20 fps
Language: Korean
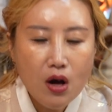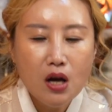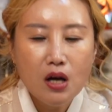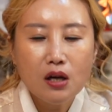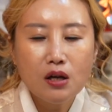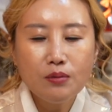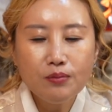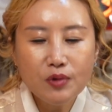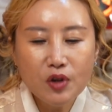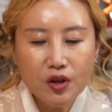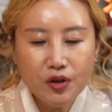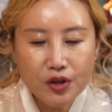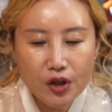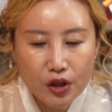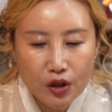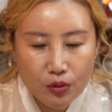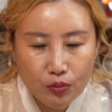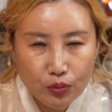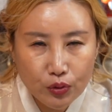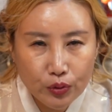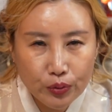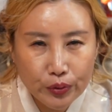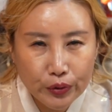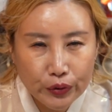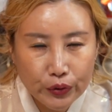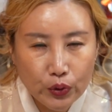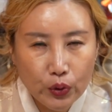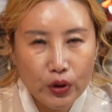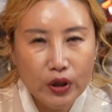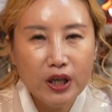금전적인
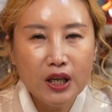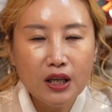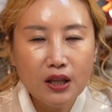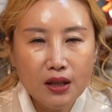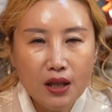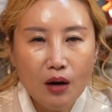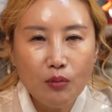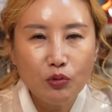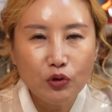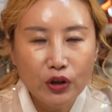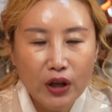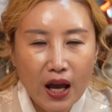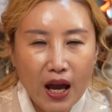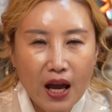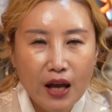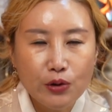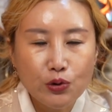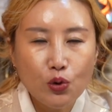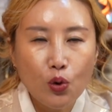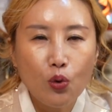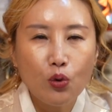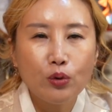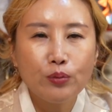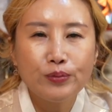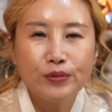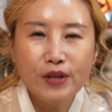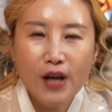부분도 있기 때문에 조금